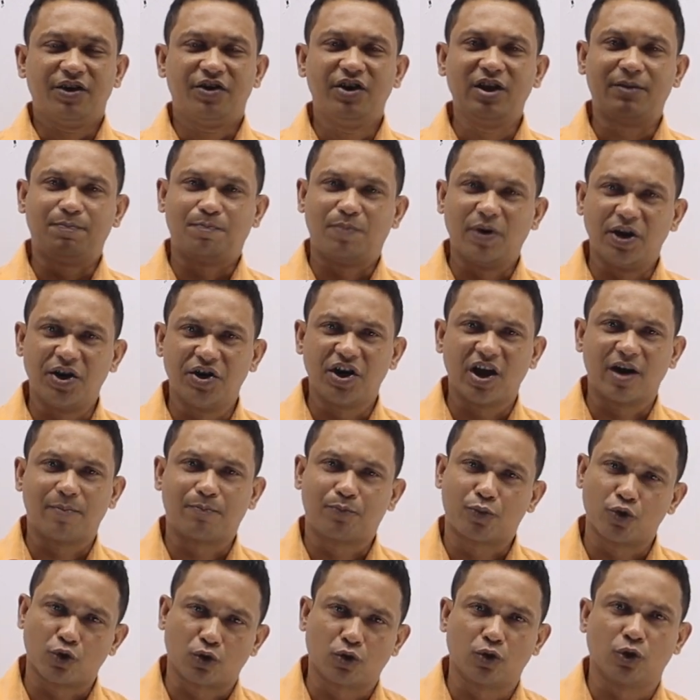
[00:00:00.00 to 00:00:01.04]
হৃৎপিণ্ডের
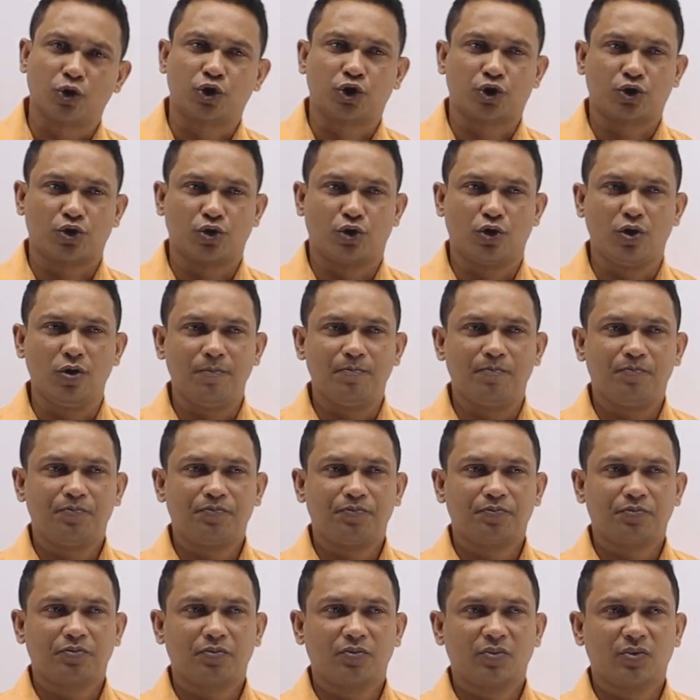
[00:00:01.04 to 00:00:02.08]
প্রকোষ্ঠ
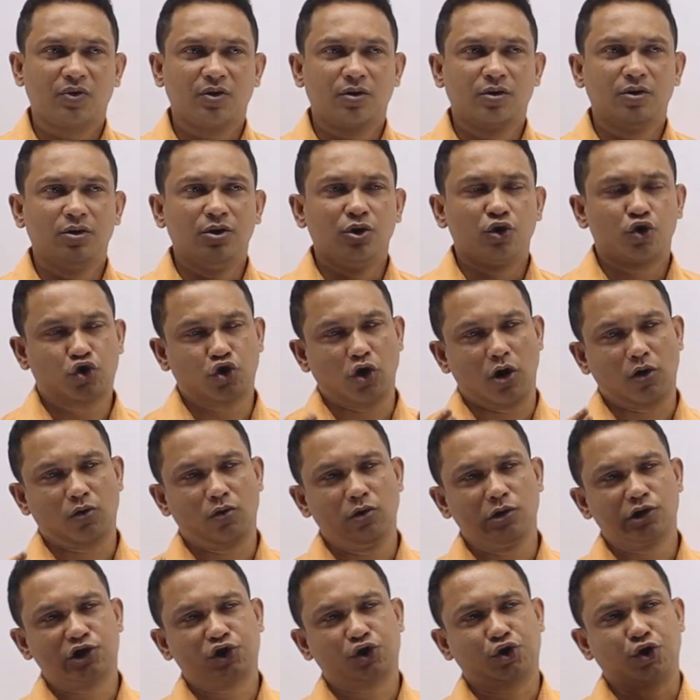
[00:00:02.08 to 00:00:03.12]

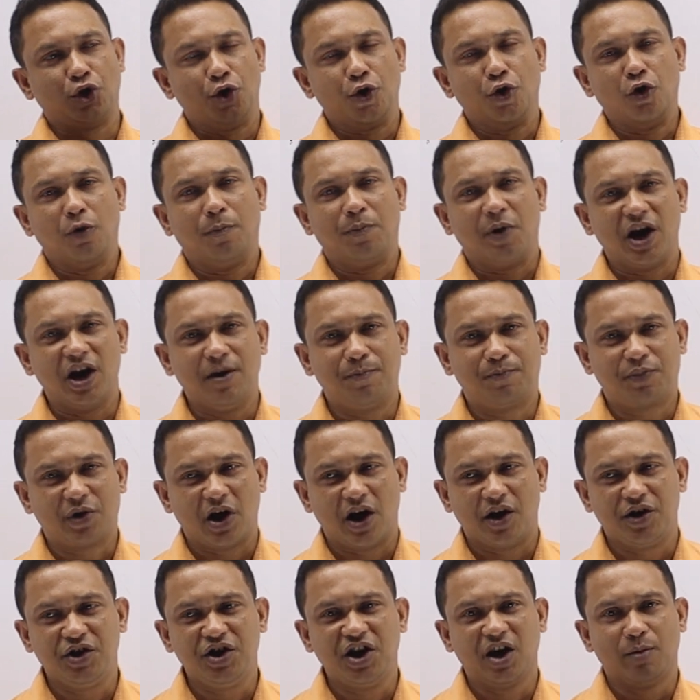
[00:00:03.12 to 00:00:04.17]
সকল স্তন্যপায়ী
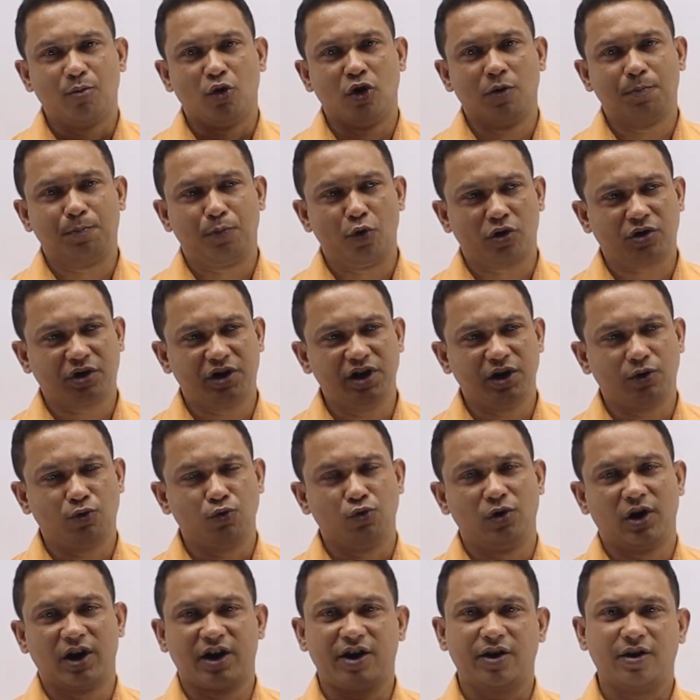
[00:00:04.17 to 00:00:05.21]
প্রাণী এবং
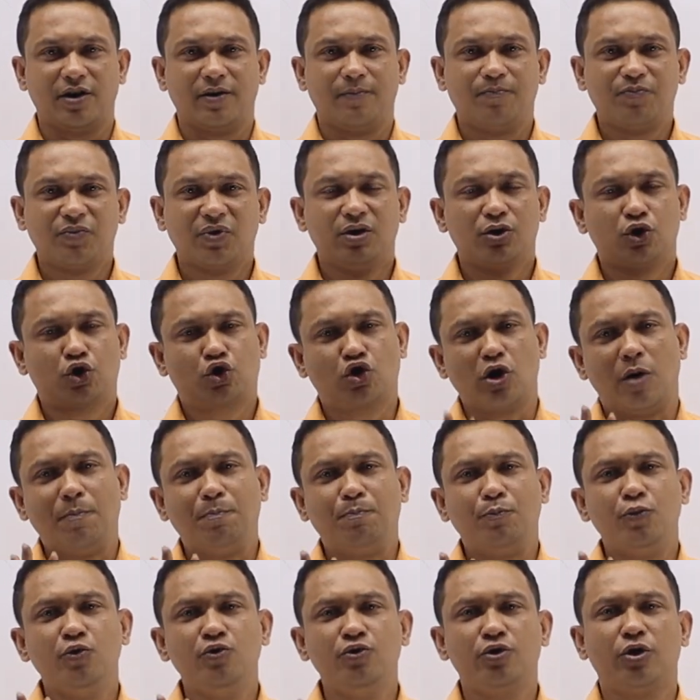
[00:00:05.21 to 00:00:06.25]
পক্ষীকুলের
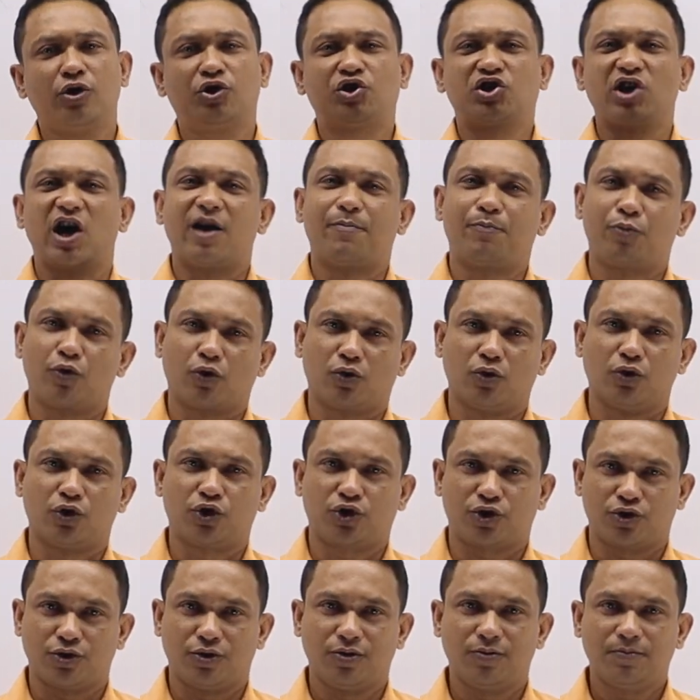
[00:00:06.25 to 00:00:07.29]
সম্পূর্ণ চার
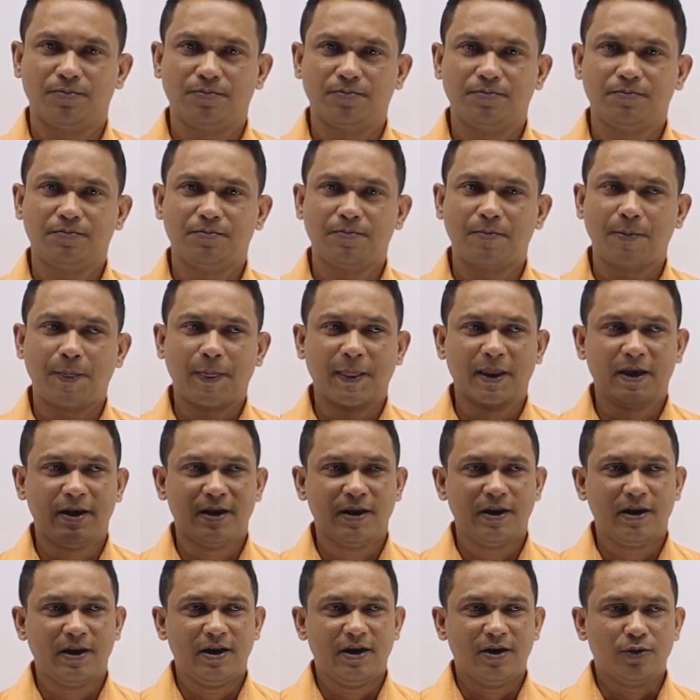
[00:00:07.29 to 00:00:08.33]
প্রকোষ্ঠ
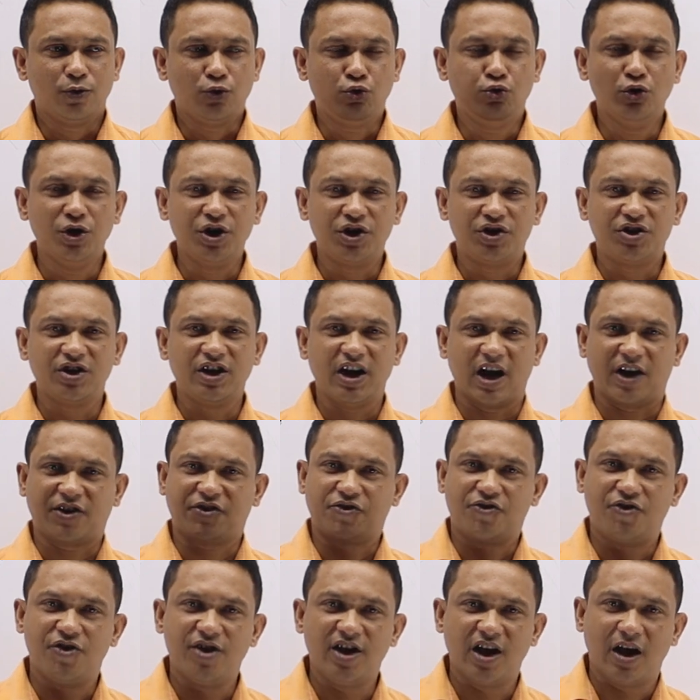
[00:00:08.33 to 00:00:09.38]
দুইটি
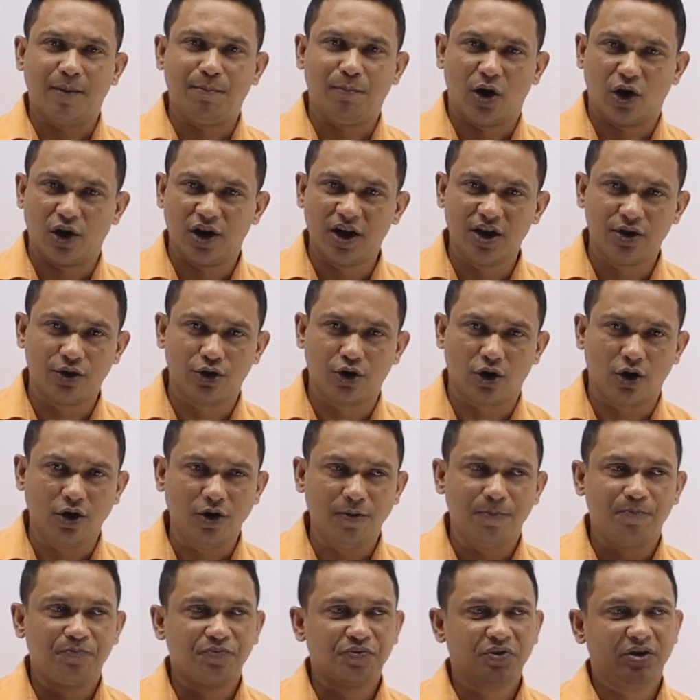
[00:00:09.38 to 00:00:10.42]
অ্যাট্রিয়াম বা অলিন্দ
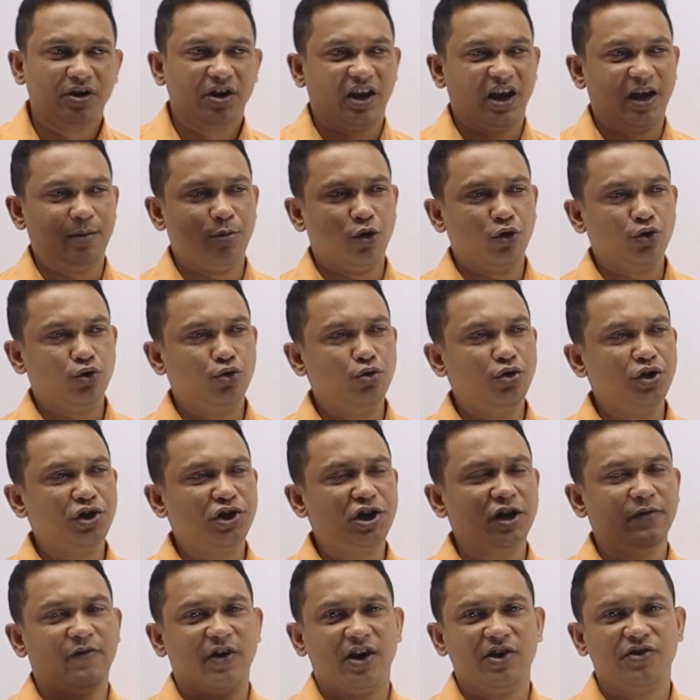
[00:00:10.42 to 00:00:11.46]
এবং
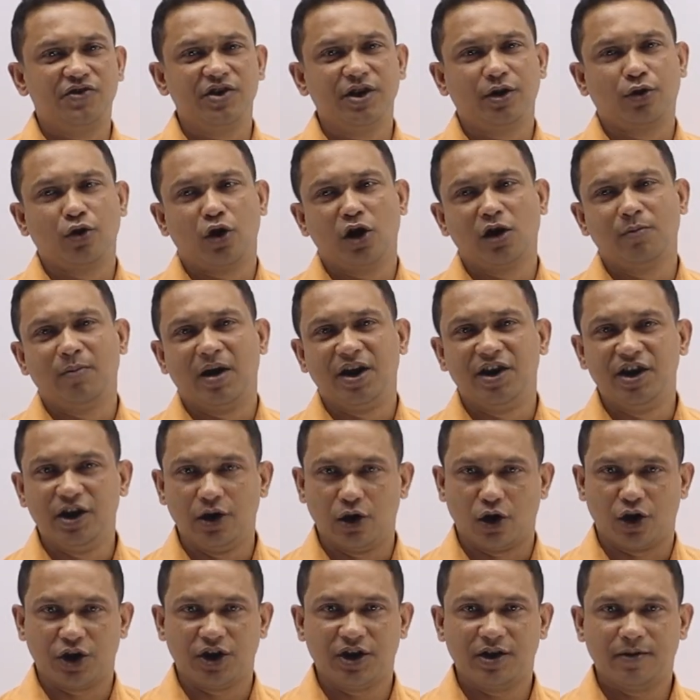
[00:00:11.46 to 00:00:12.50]
দুইটি ভেন্ট্রিকল বা
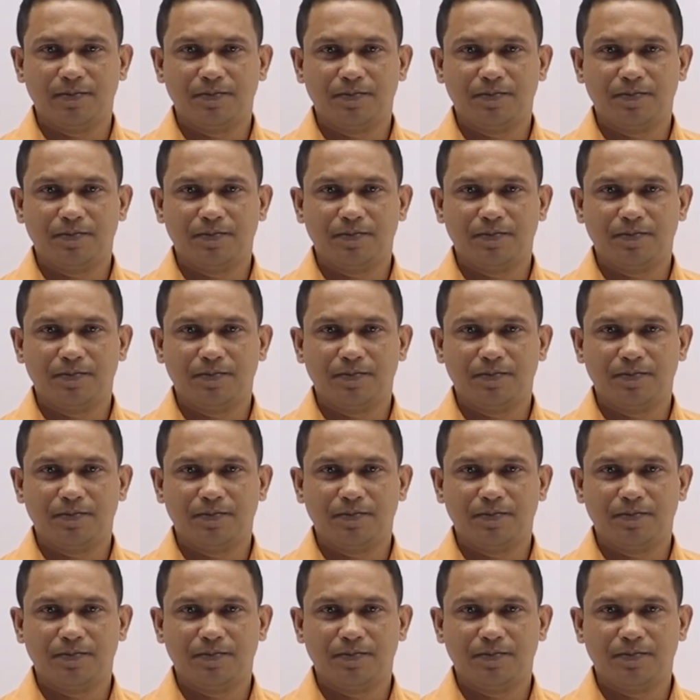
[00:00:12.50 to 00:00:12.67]
নিলয়